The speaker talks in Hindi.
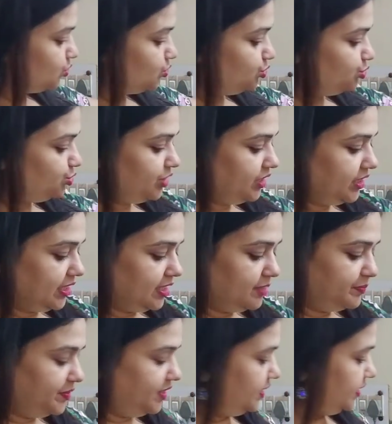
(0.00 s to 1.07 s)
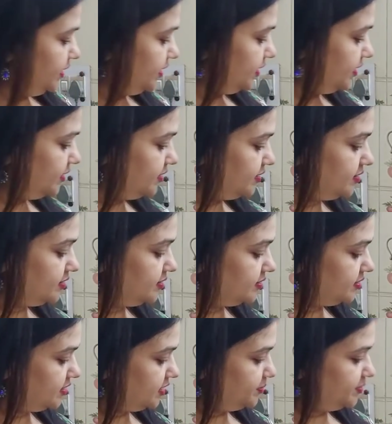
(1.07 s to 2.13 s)
तो देखा आपने ये
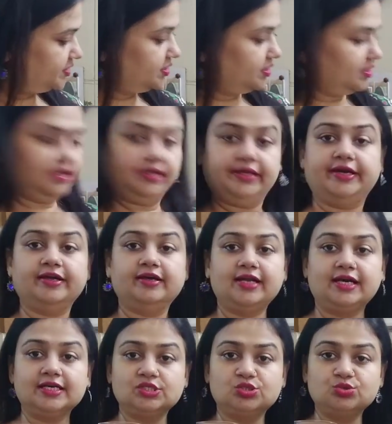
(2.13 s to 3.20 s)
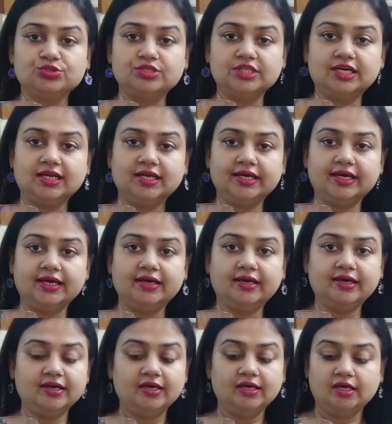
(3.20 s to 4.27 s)
करीब इतना डेढ़ ग्लास जूस निकल गया
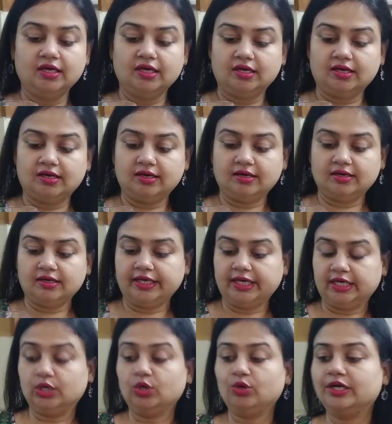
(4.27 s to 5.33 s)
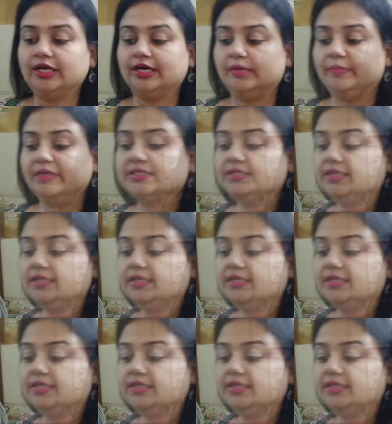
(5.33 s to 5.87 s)
है एक किलो अनार में